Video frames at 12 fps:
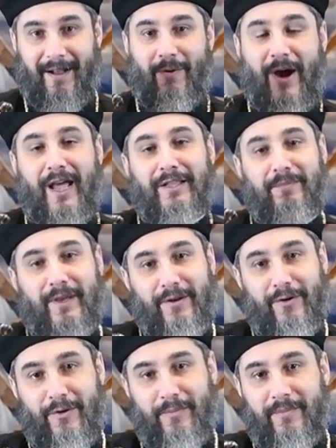واحد
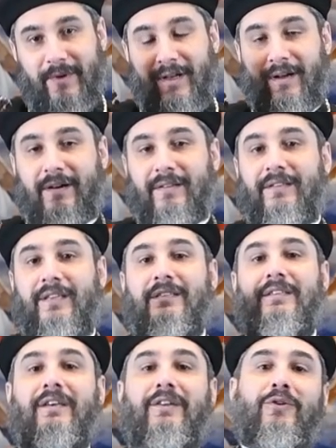منهم
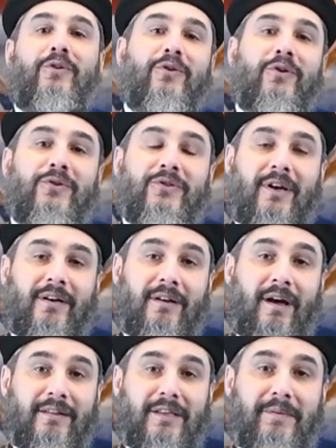القديس غريغوريوس
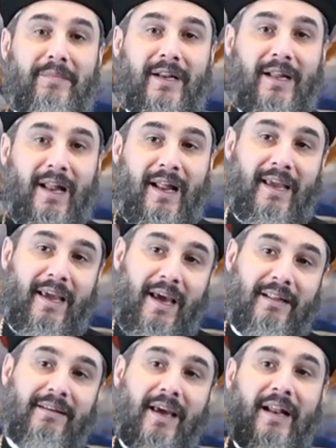الناطق
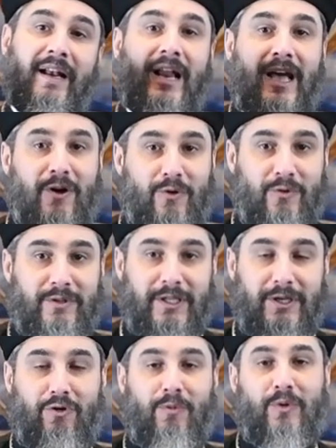بالإلهيات كان
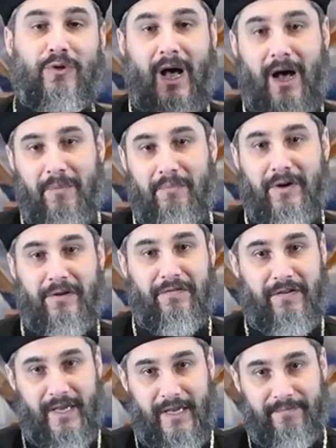لاهوتي ومتعمق
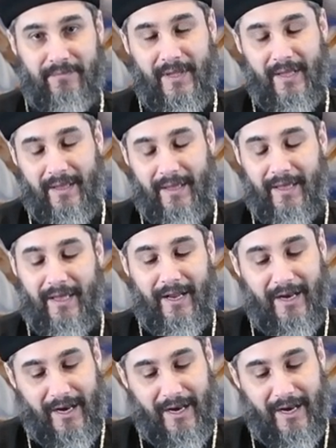في آه،